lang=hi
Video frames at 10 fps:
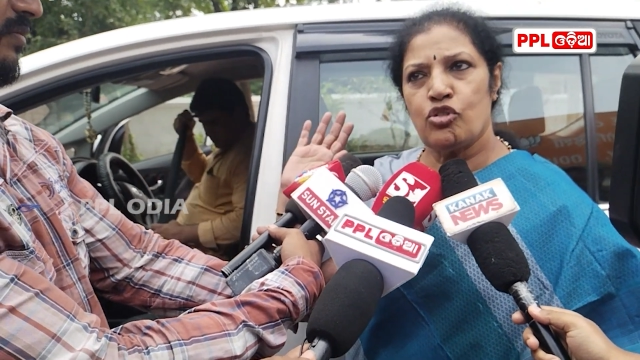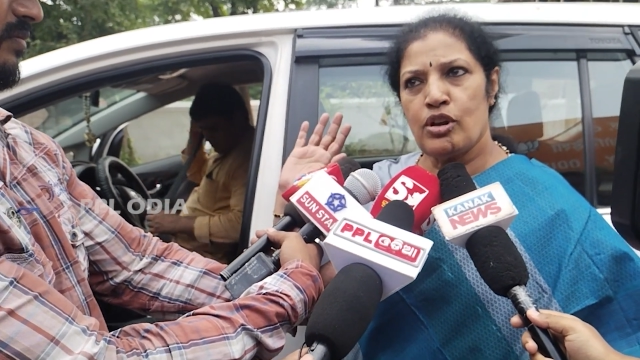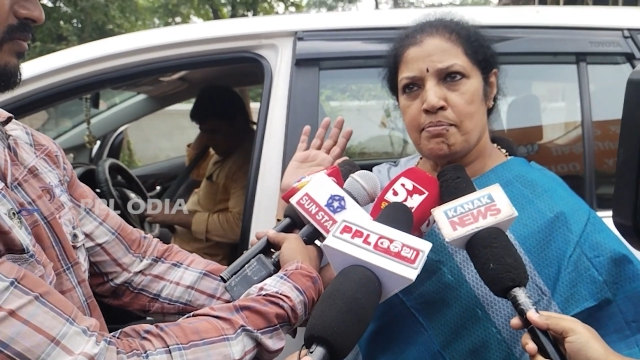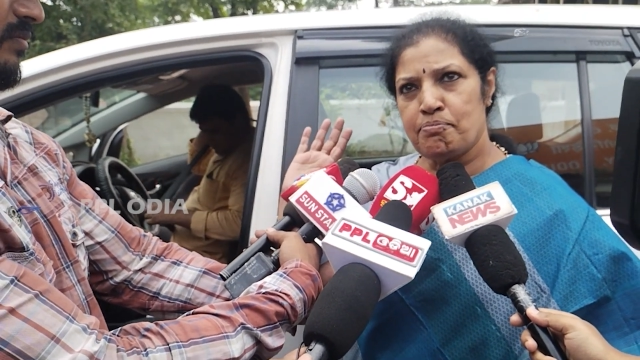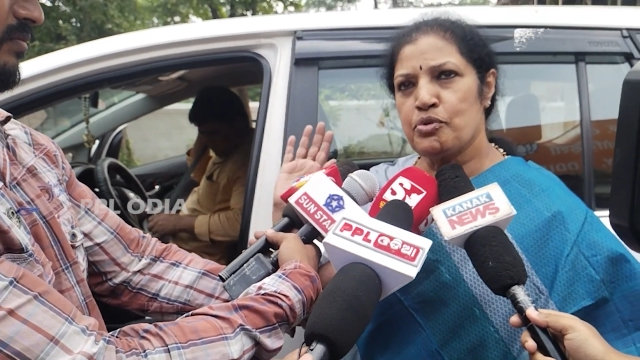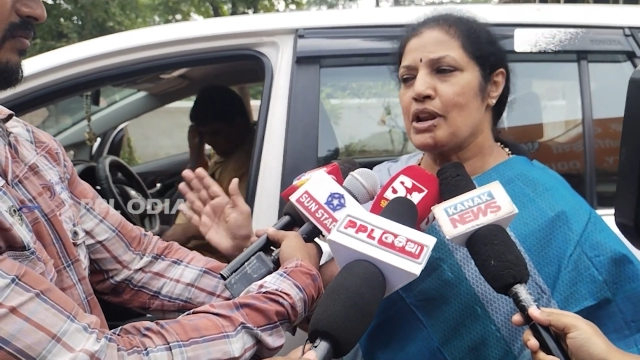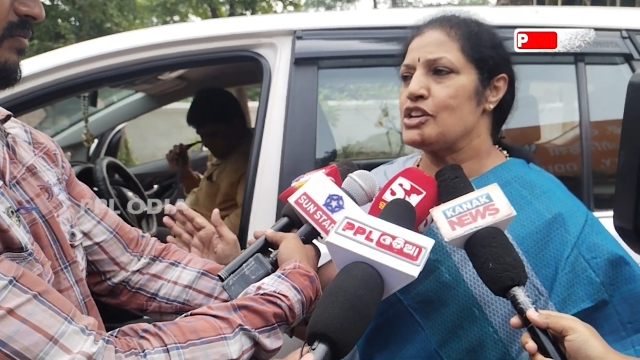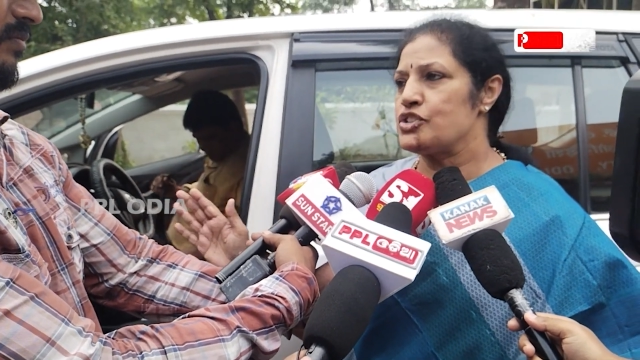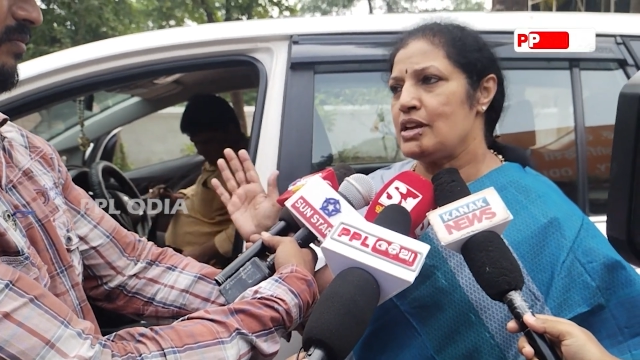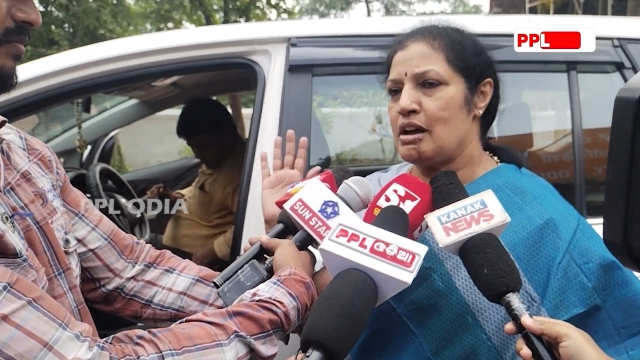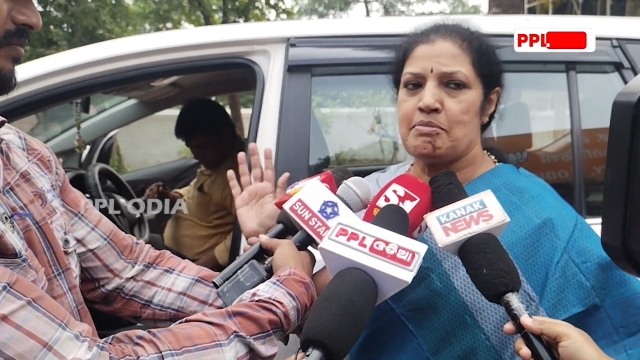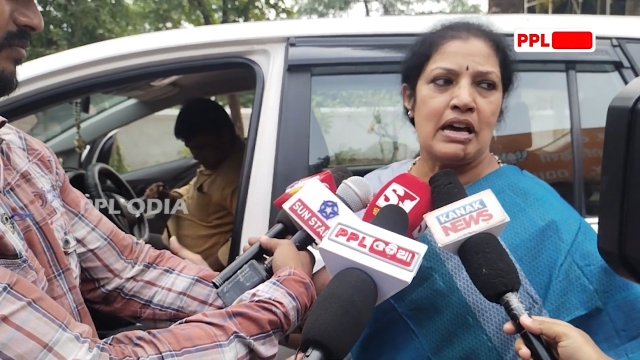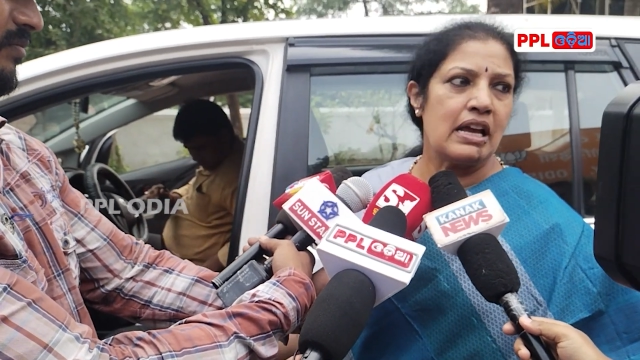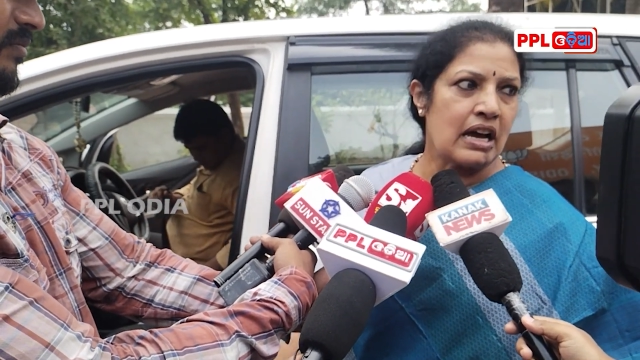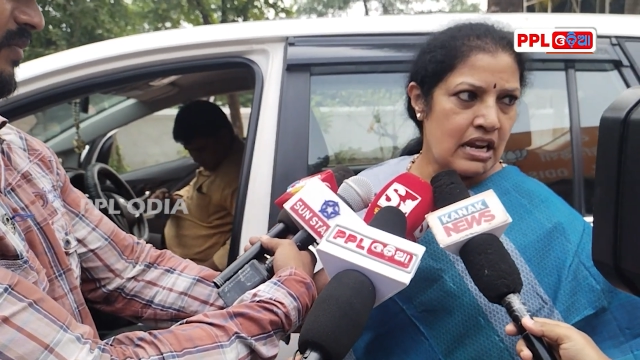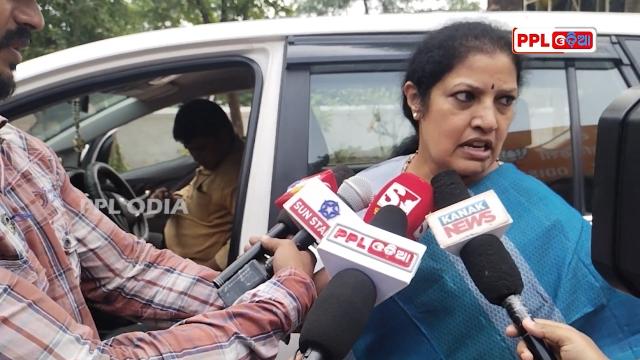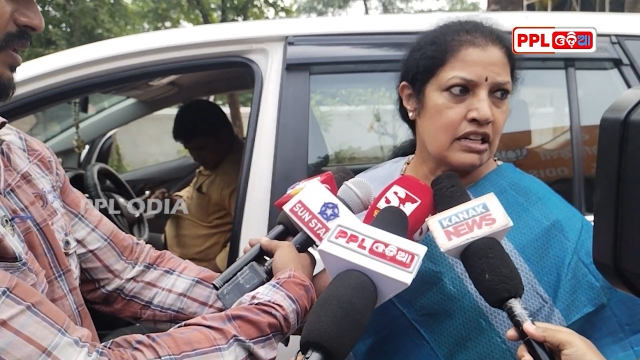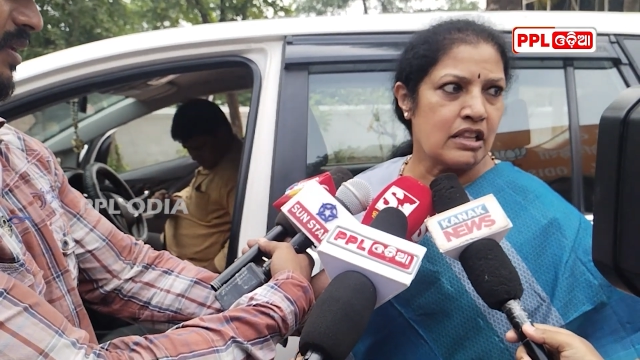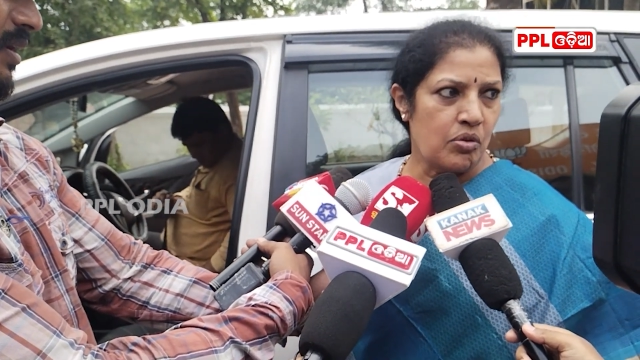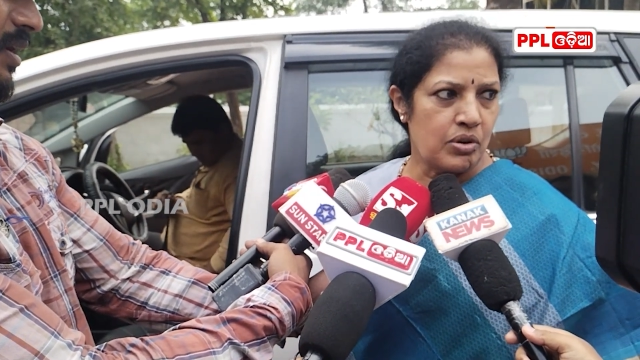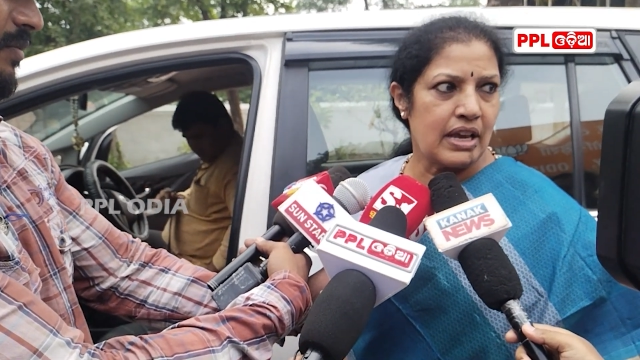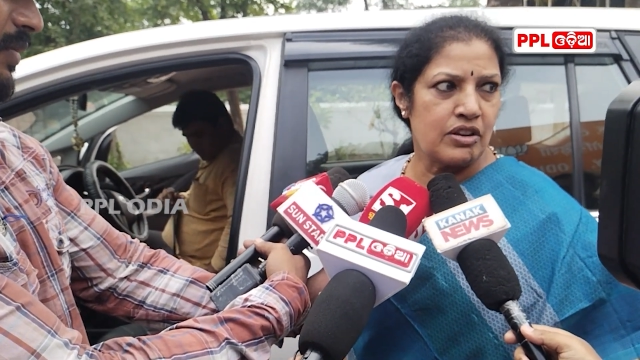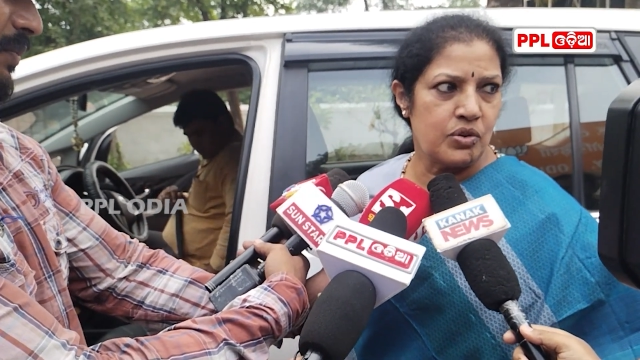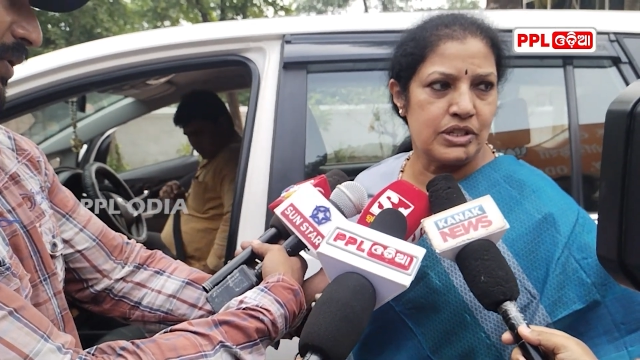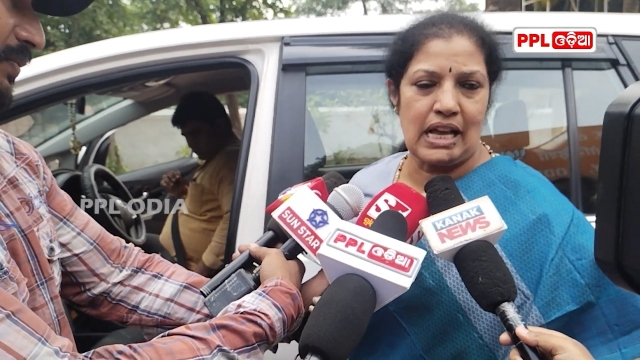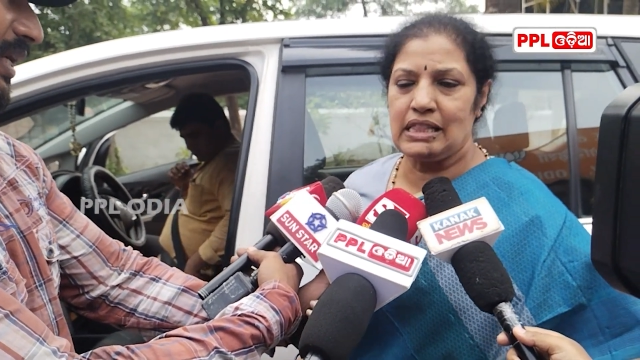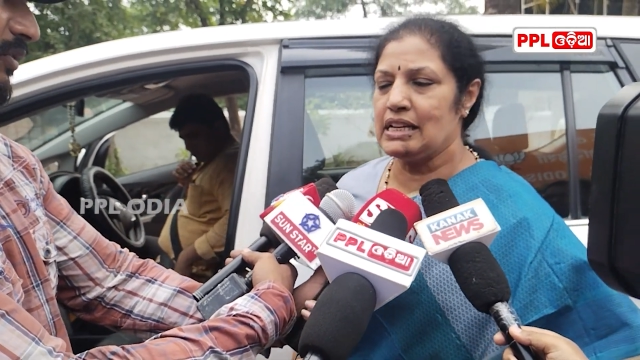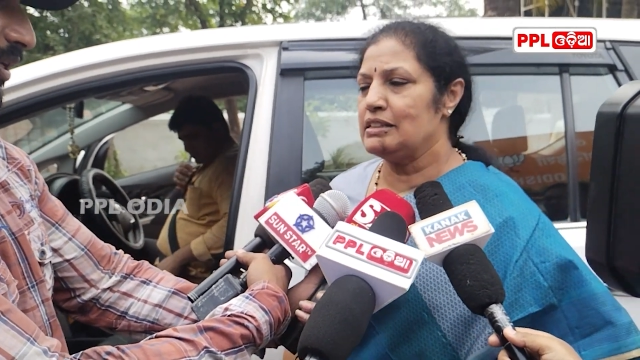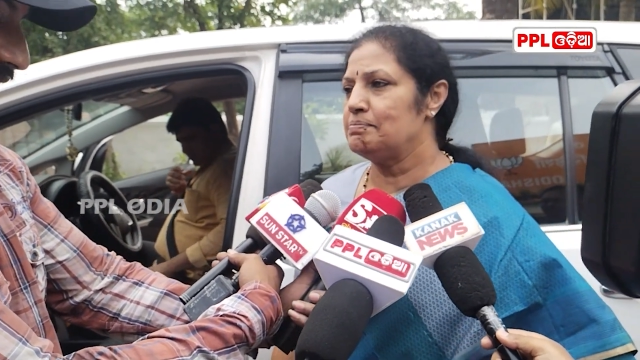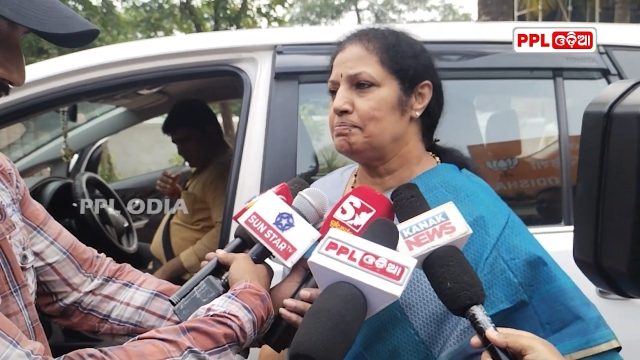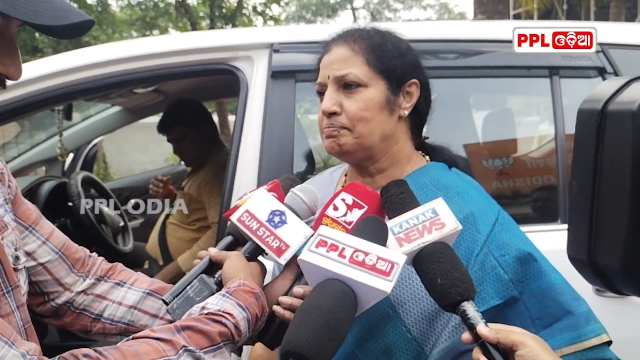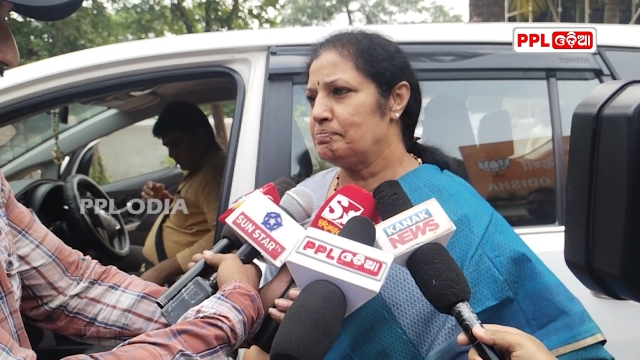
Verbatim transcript: तो ये पूरा श्रेय हमारे कार्यकर्ताओं के तक